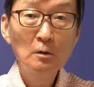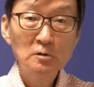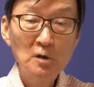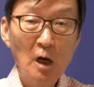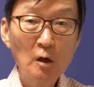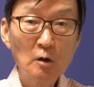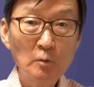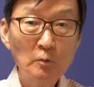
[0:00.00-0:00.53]

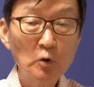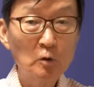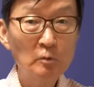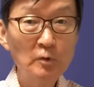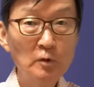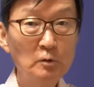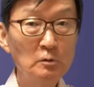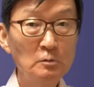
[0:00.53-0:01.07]
자 그러면
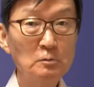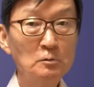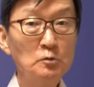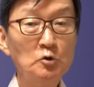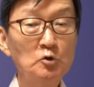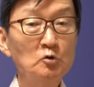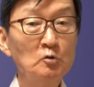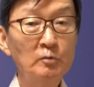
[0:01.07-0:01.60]
여러분 이런
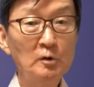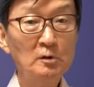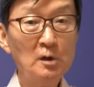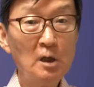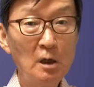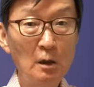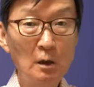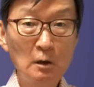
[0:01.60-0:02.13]
식으로 볼
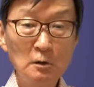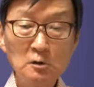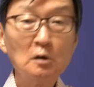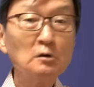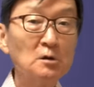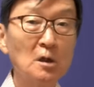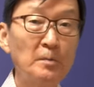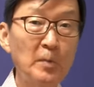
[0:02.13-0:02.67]
때
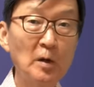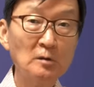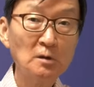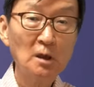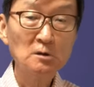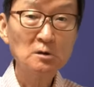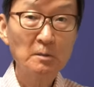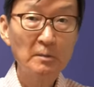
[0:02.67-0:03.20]

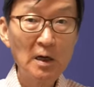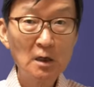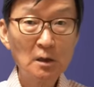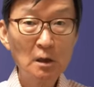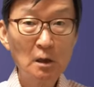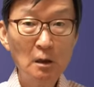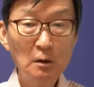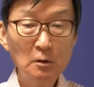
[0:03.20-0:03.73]
서태평양에서
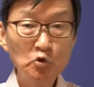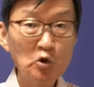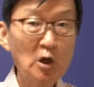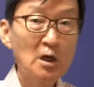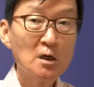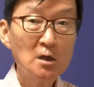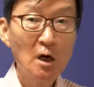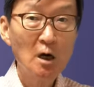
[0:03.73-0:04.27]
만약에
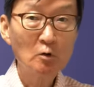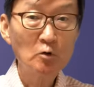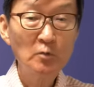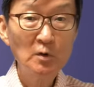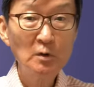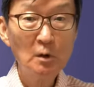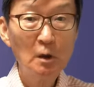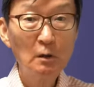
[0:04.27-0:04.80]
차이나하고
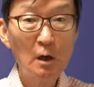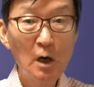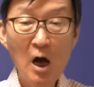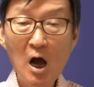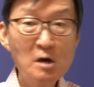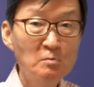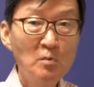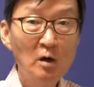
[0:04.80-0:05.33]
미국
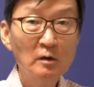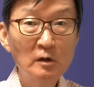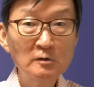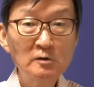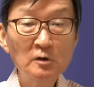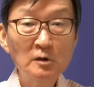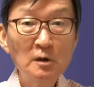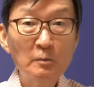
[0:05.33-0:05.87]
항모
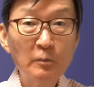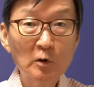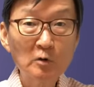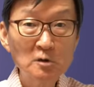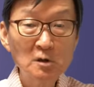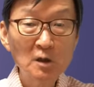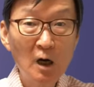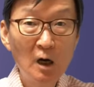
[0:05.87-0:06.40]
결전이
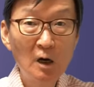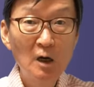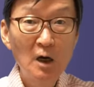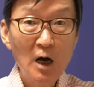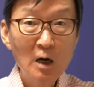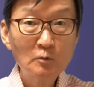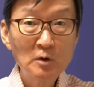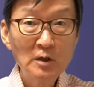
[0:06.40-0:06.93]
벌어진다.
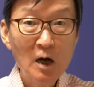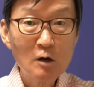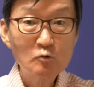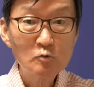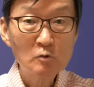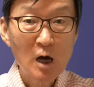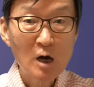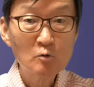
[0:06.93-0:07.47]
항모
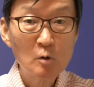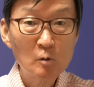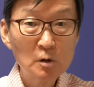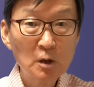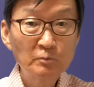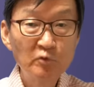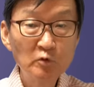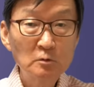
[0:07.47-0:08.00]
양국
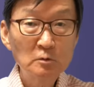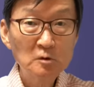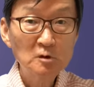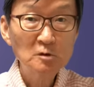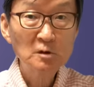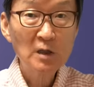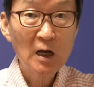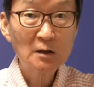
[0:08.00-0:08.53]
항공권에
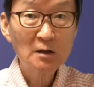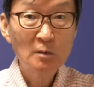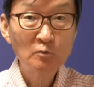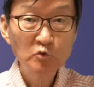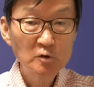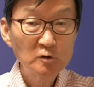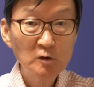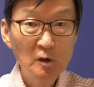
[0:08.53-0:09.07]
붙는다 할 때
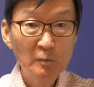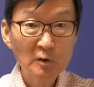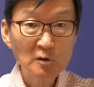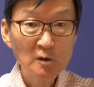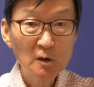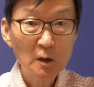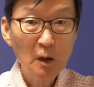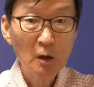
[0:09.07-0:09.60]
무슨 일이
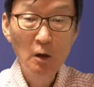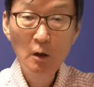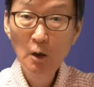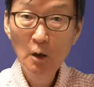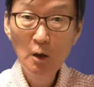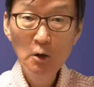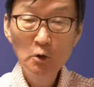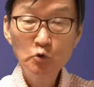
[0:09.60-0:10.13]
벌어질까요?
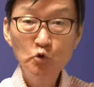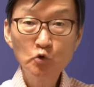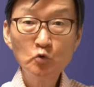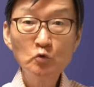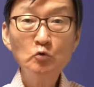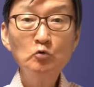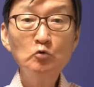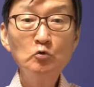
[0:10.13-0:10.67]

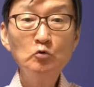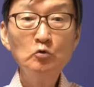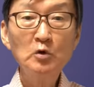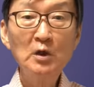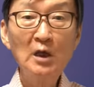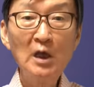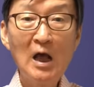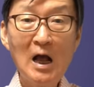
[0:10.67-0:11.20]

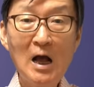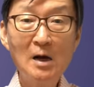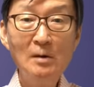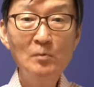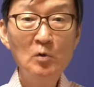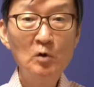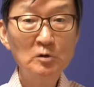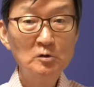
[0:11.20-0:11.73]
중국의
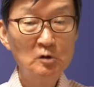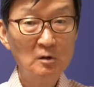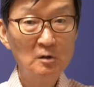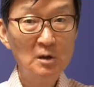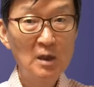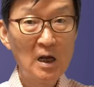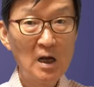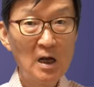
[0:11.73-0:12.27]
항모
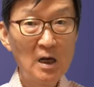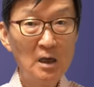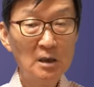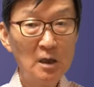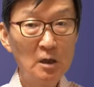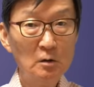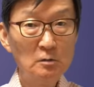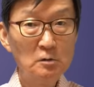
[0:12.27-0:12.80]
전단의
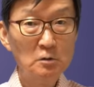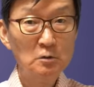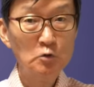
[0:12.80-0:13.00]
어떤